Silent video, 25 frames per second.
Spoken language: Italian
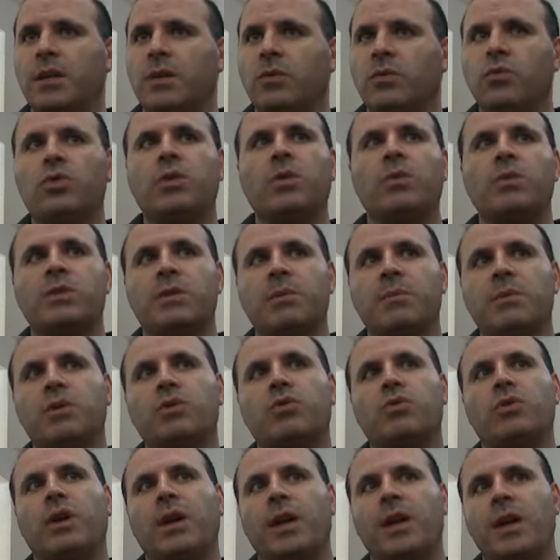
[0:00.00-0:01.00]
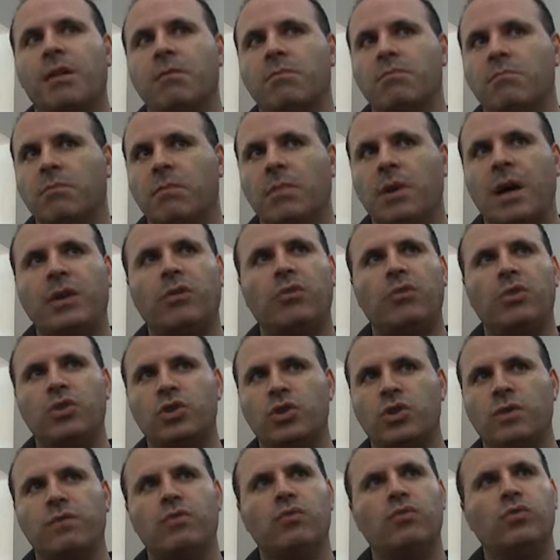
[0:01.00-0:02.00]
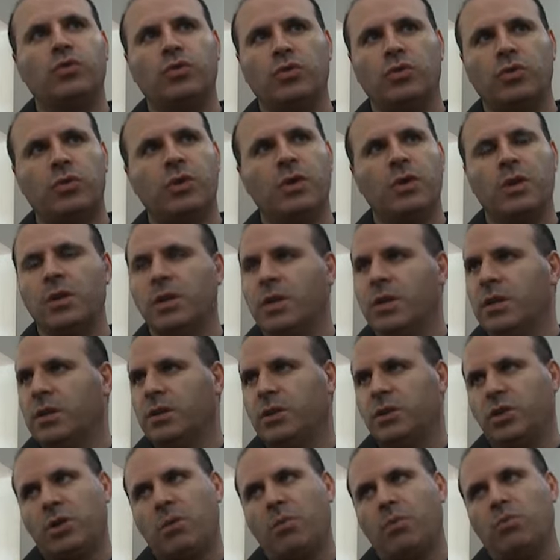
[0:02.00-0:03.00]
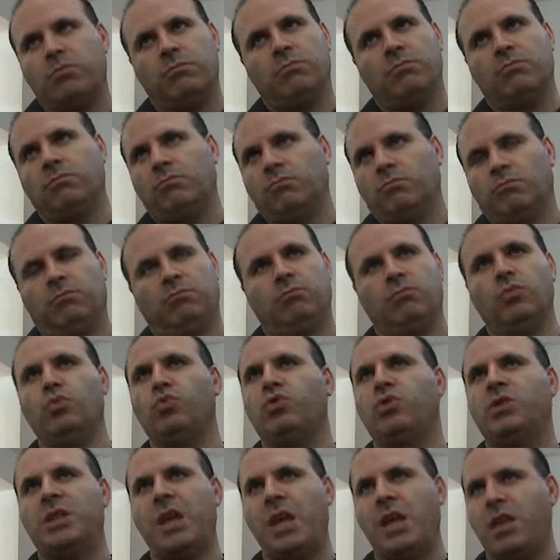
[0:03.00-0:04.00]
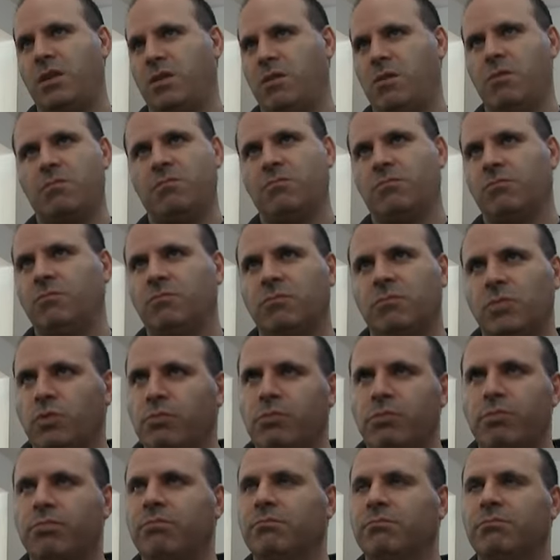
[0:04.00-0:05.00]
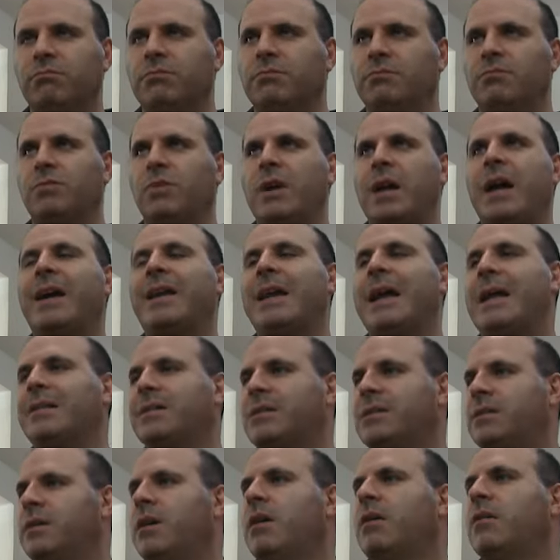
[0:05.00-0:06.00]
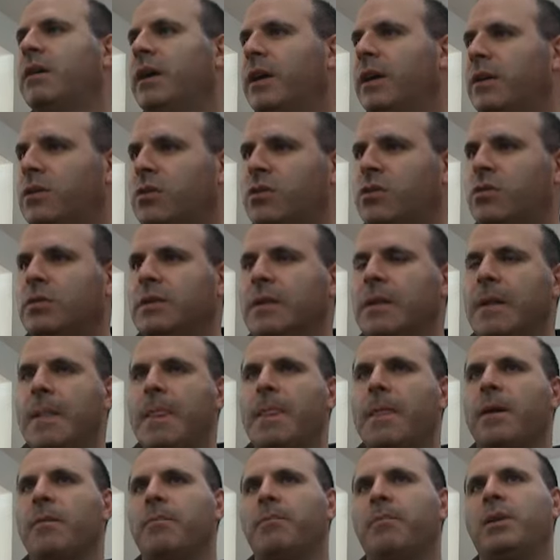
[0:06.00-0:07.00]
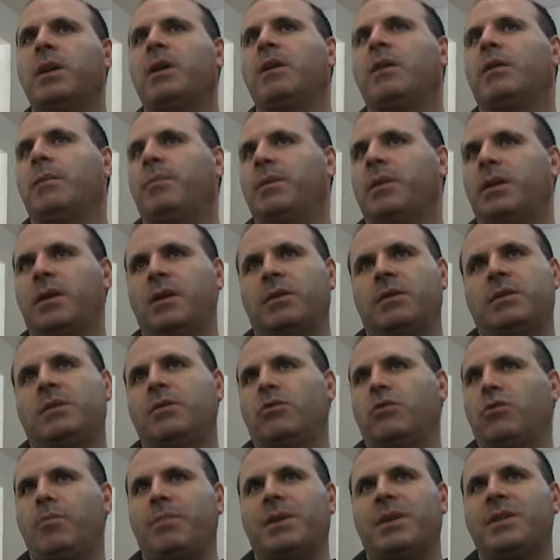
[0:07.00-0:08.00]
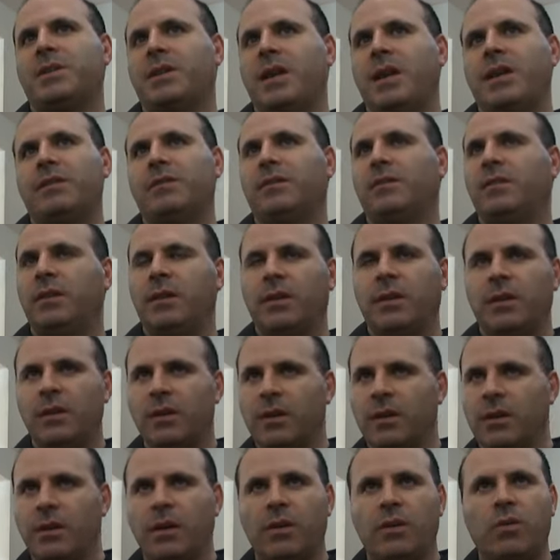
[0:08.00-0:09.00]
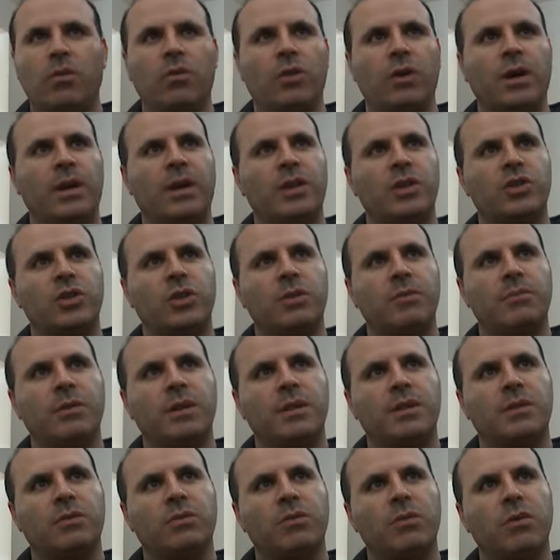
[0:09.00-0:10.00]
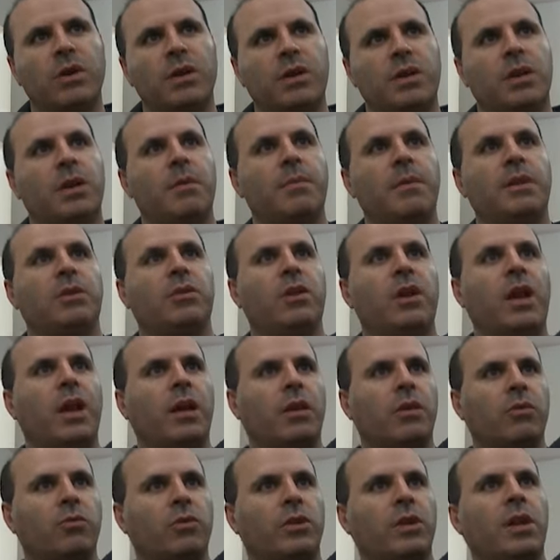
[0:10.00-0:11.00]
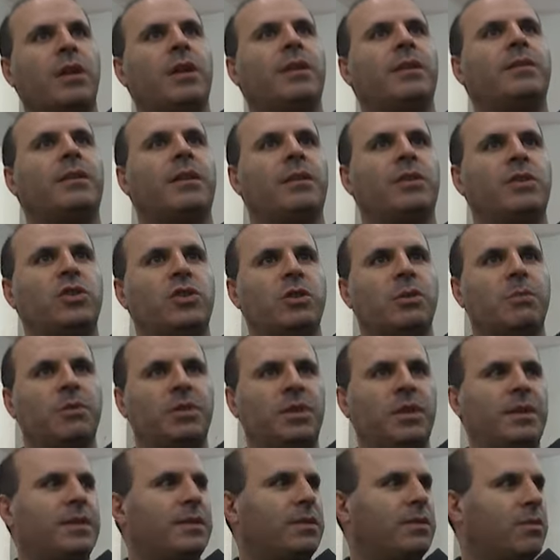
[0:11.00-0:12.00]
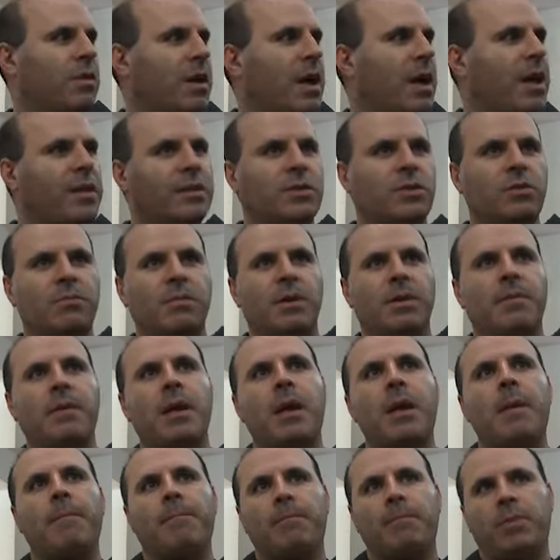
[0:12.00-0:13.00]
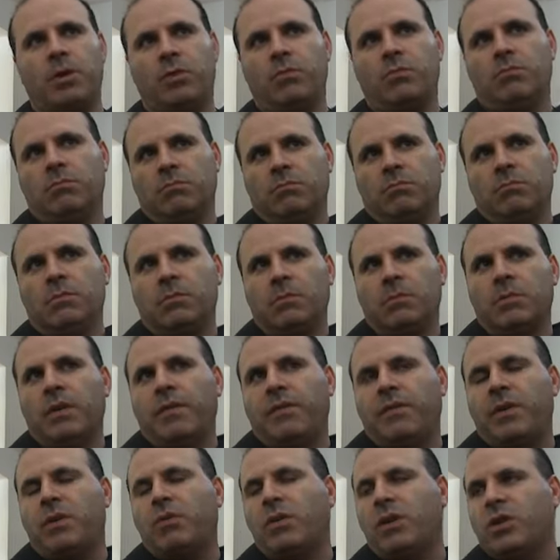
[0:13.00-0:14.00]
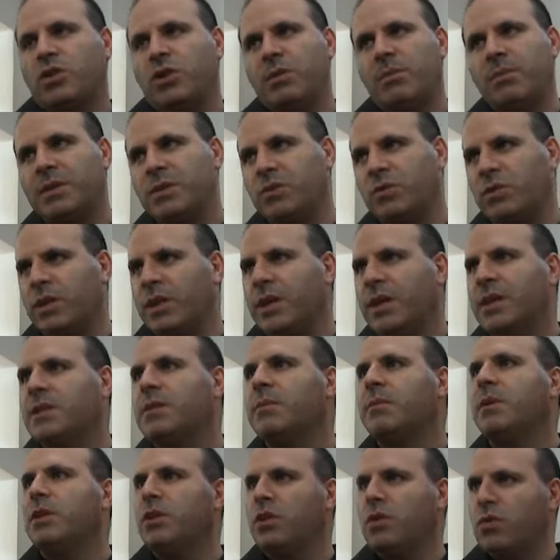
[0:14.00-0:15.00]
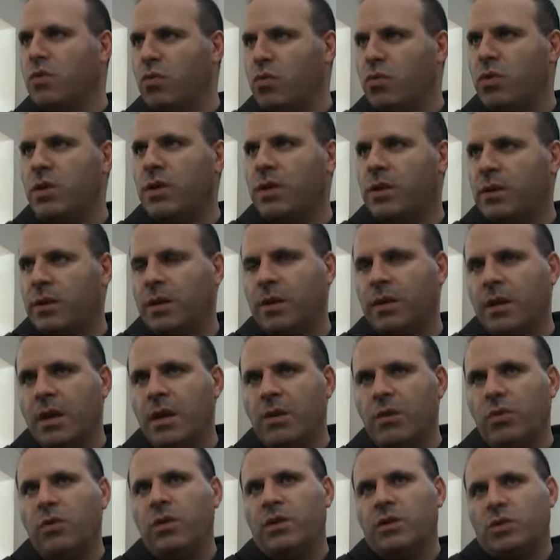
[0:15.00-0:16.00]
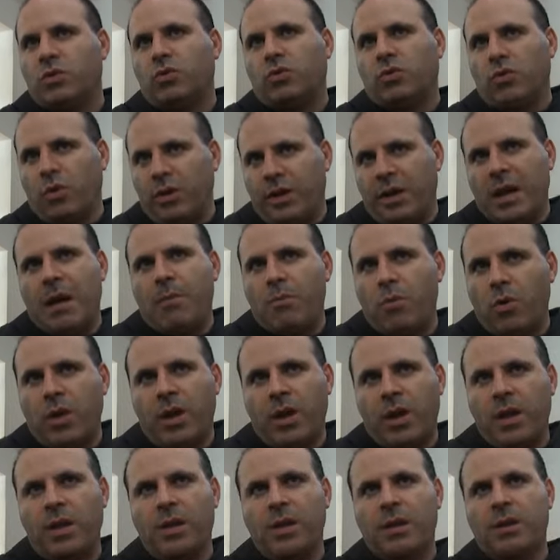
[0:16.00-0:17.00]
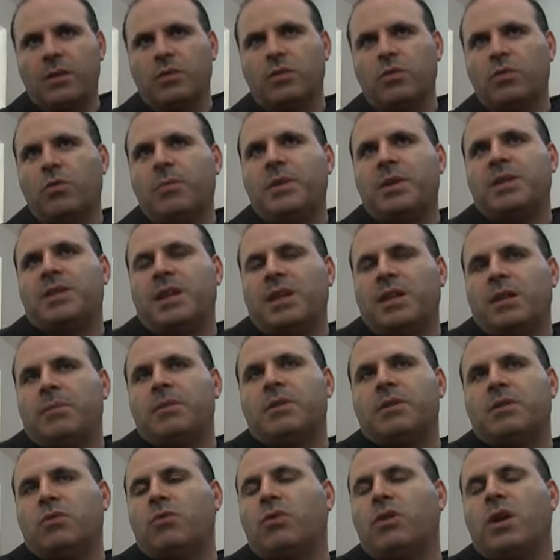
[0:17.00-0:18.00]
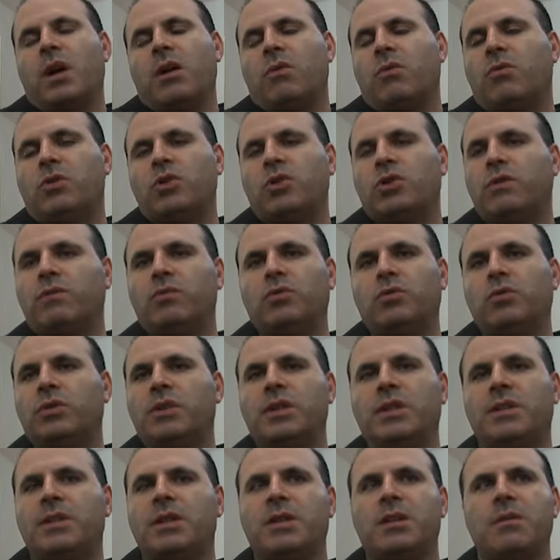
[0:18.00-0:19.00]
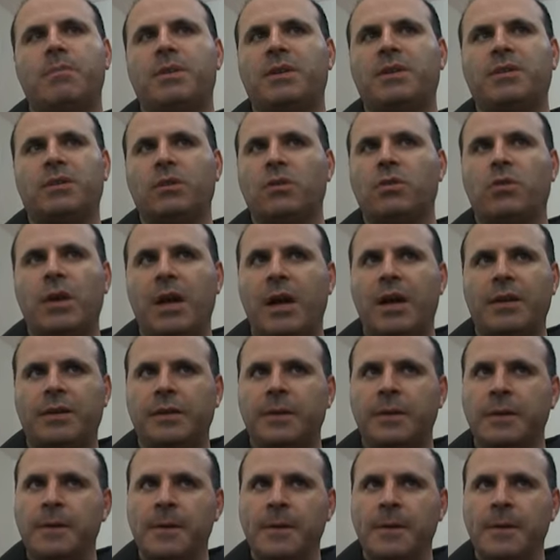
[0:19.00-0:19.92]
tutte queste persone che hanno ricevuto la diciamo, un segno, un, la grazia. Ecco. ecco, per, perché siano presenti ecco, alla celebrazione Magari chiaramente non è che loro dall'altare diciamo tizio, cai, insomma, però mm, fare una celebrazione di ringraziamento in cui eh, noi sottolineiamo che eh, sono presenti persone che hanno ricevuto dei segni particolari.